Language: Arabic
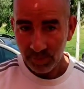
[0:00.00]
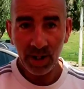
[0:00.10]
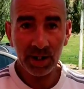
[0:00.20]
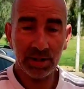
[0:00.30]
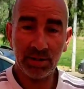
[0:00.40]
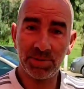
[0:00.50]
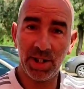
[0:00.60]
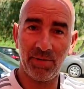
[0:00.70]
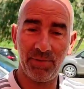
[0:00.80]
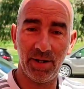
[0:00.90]
مين غيسقس
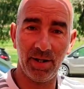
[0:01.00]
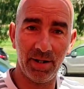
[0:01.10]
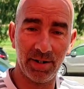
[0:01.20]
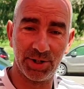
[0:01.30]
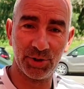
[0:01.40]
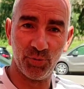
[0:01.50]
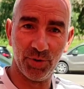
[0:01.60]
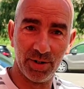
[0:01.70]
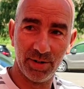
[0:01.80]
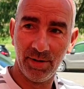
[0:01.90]
5000 سي
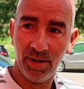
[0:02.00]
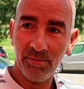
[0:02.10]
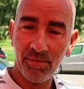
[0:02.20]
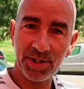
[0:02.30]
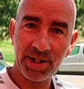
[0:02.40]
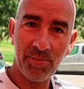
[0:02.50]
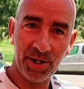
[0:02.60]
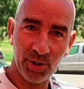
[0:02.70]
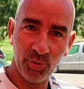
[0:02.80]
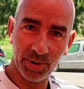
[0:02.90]
سفيان
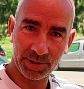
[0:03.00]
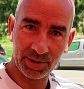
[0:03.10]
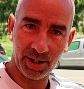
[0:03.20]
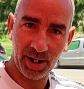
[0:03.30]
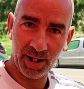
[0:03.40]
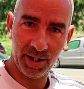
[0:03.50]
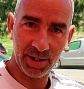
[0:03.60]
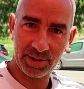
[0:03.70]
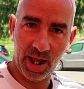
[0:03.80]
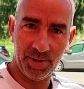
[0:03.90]
غيسقى كيلو بطاطا قايل
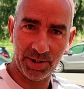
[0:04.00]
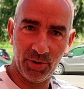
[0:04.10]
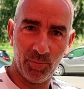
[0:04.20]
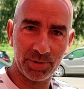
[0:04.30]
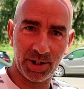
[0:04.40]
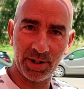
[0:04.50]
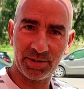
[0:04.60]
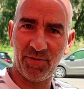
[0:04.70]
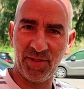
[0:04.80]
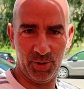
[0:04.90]
غيسقى كيلو بطاطا
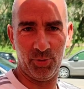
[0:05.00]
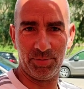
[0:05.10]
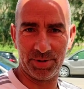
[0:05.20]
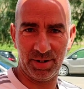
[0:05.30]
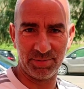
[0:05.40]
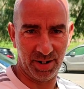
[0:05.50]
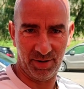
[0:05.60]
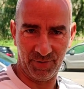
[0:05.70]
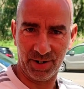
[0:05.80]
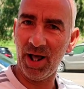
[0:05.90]
3 كيلو ونص
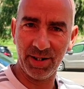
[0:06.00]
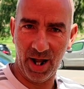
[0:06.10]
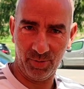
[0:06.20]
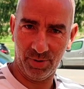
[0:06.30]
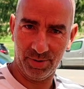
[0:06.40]
5000 فرانك حد ياك